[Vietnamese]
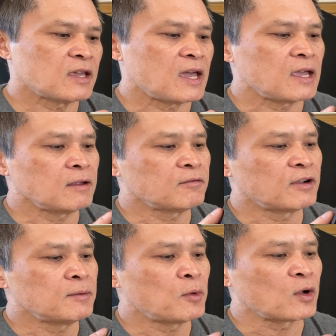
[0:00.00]
chế
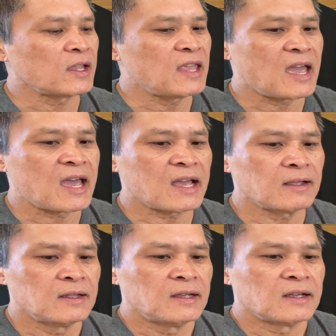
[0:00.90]
với một cái giá
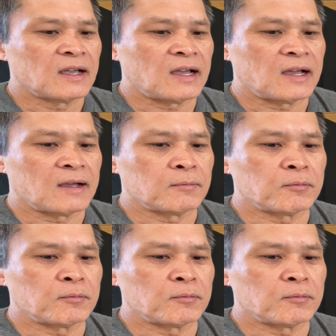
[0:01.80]
à,